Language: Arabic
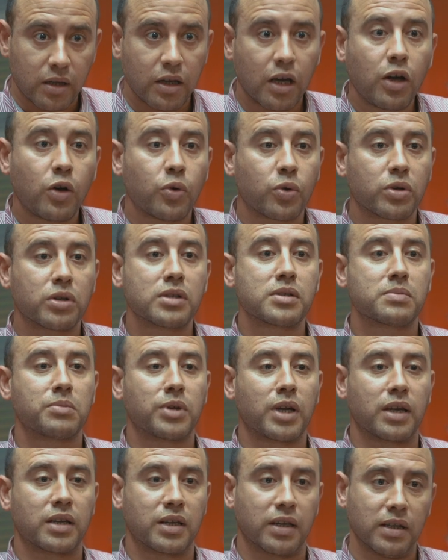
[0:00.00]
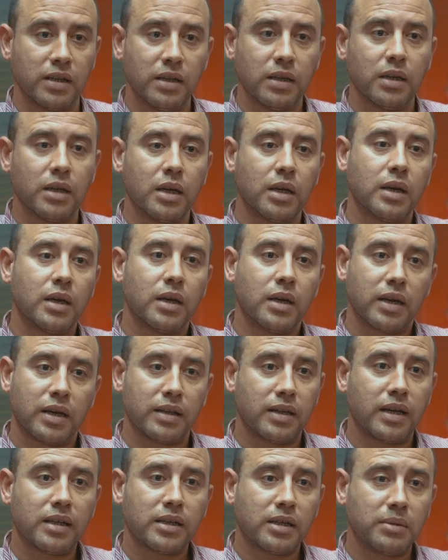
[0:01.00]
ليها حراس من الجن اوكي
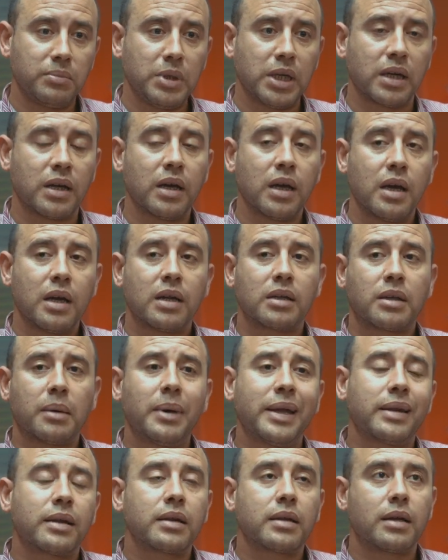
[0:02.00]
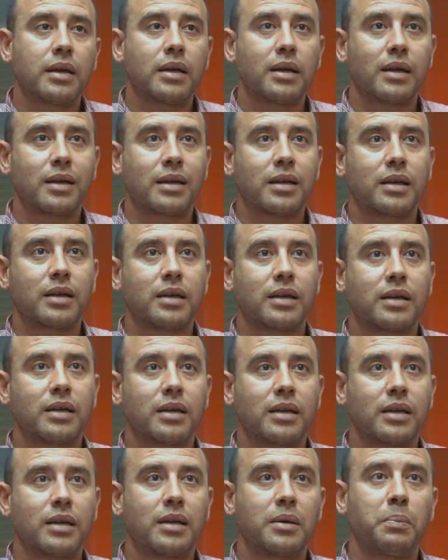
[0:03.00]
انها تحميها طبعا
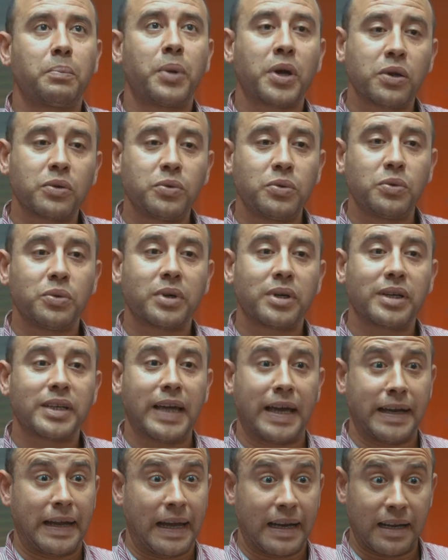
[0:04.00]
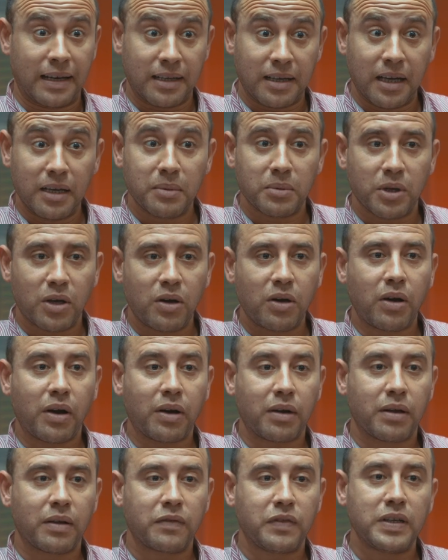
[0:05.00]
آه برضو يعني على الجانب
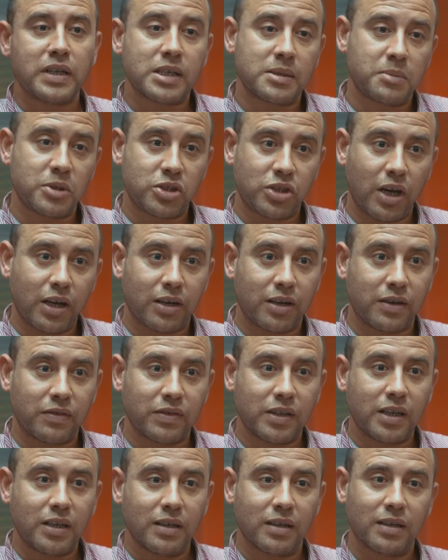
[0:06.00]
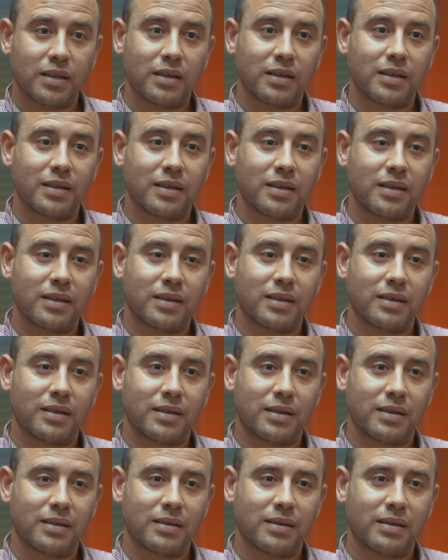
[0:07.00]
الاخر في ناس بتشكك في ده
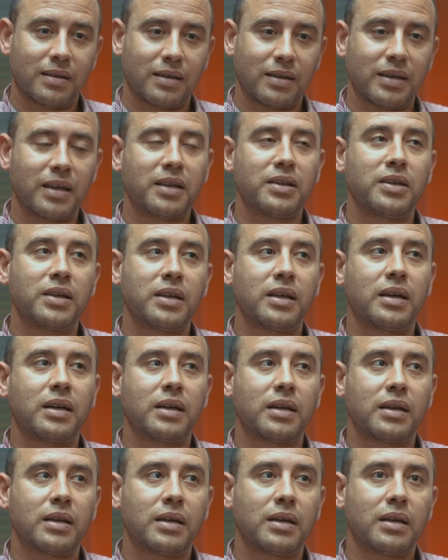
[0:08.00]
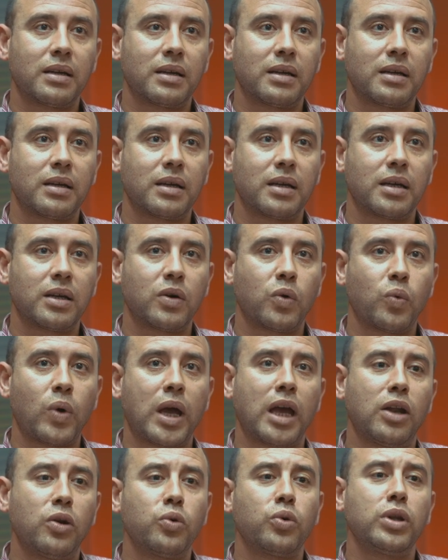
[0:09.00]
مم. يعني آه
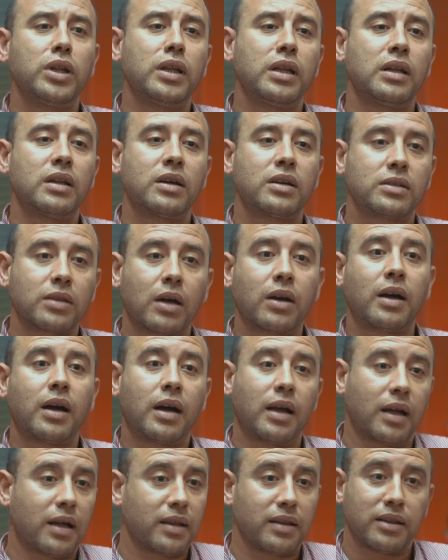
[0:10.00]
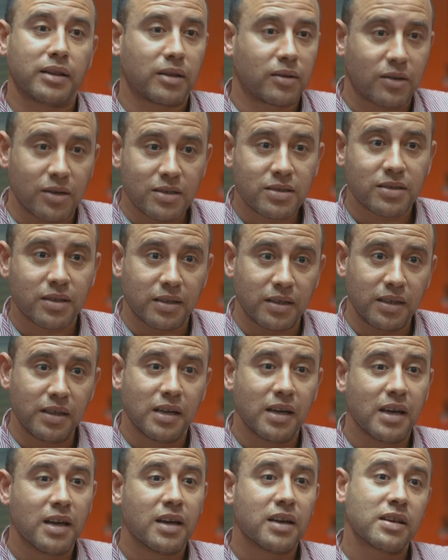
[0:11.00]
وقالوا ان اللي اخترع القصه دي
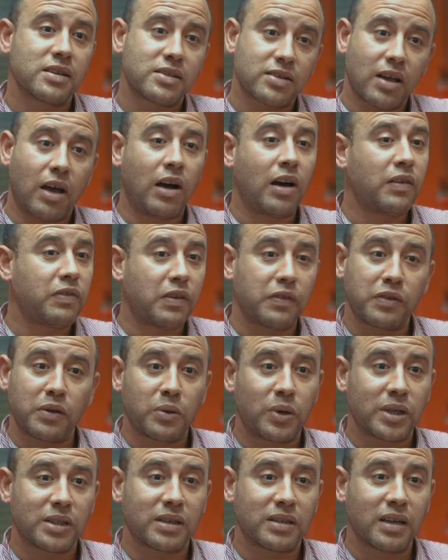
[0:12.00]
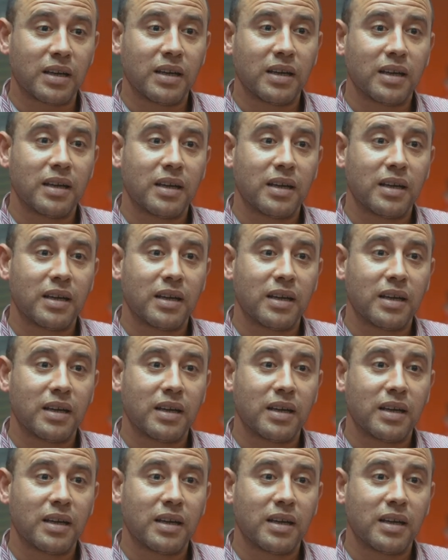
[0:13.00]
الصحافه في الوقت ده